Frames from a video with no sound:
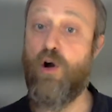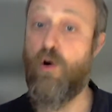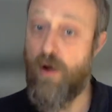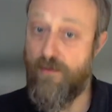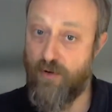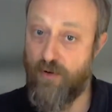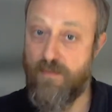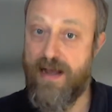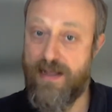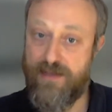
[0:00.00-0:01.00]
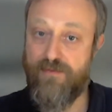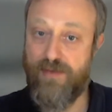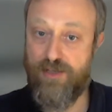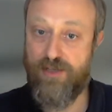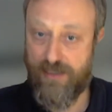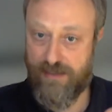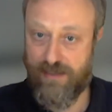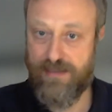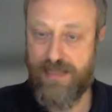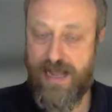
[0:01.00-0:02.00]
o a formati invece
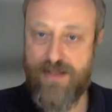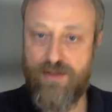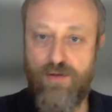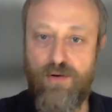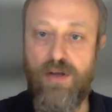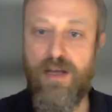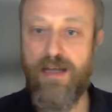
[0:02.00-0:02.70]
altrettanto